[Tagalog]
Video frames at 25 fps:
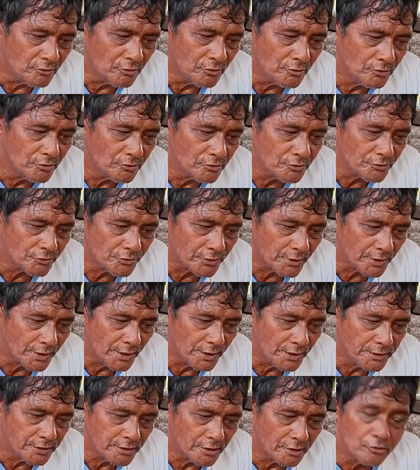kung
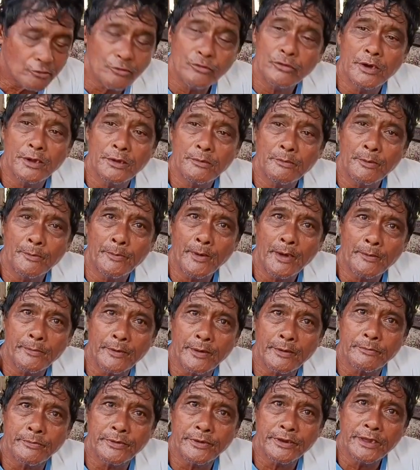sakaling ako ay
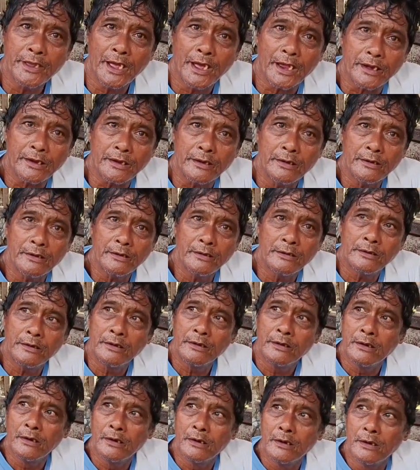mapapagbigyan
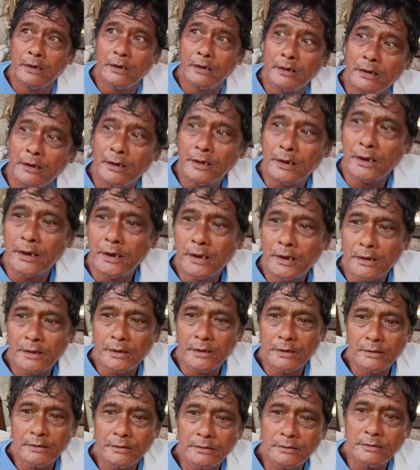
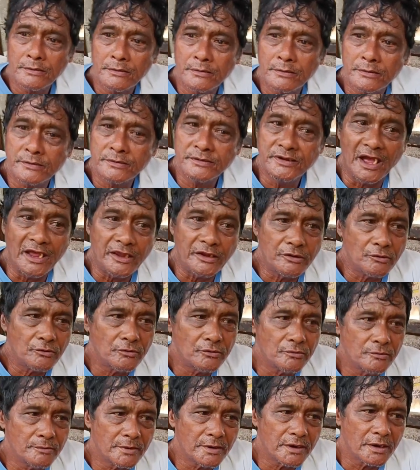ng
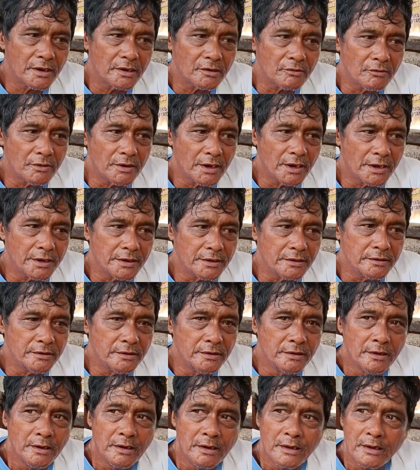gayong mga kon ay
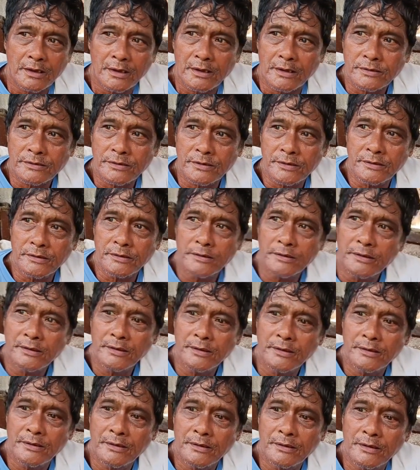kasi
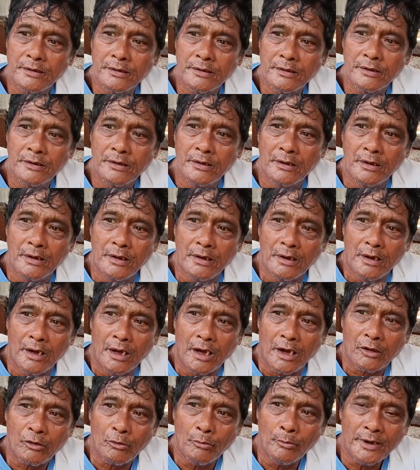
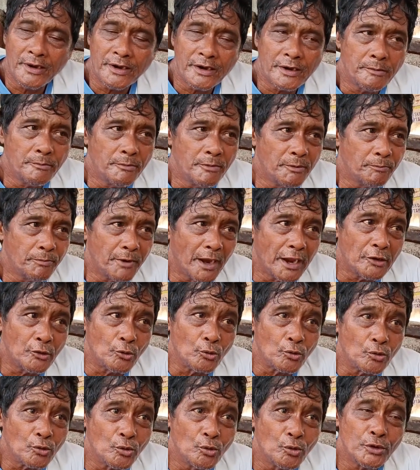ako man ay may
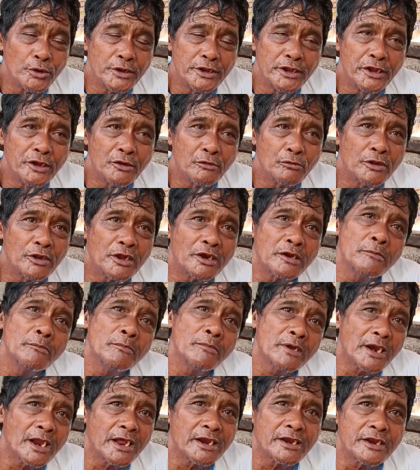plano kung hindi ko na rin
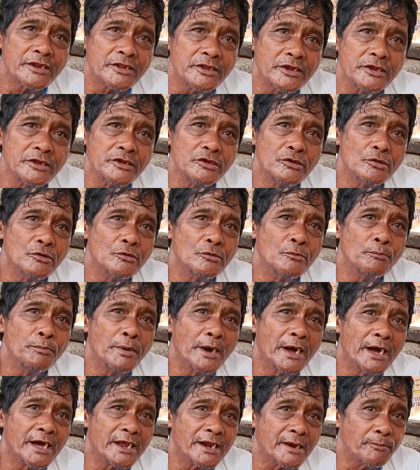mararating yung
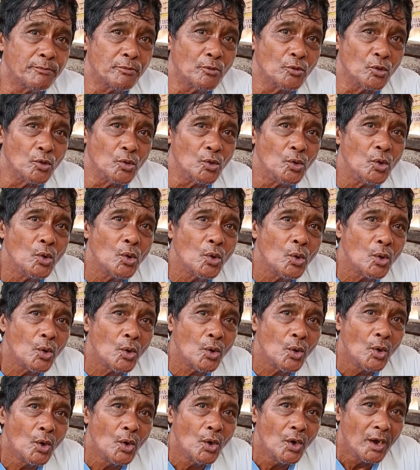pangarap ko
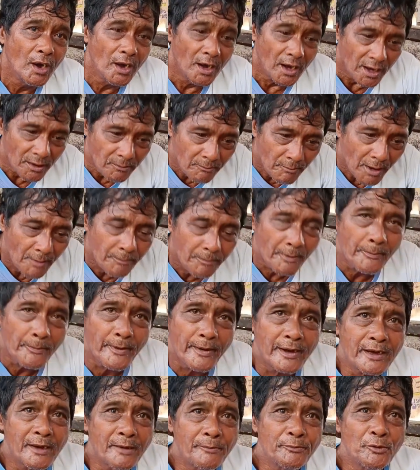ay
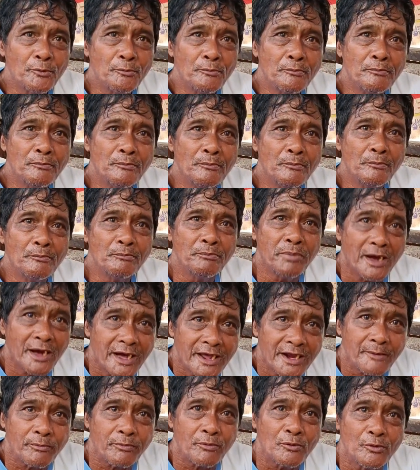mapapaagap yung
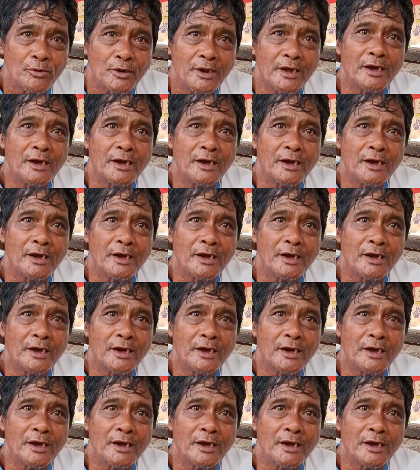pangarap ko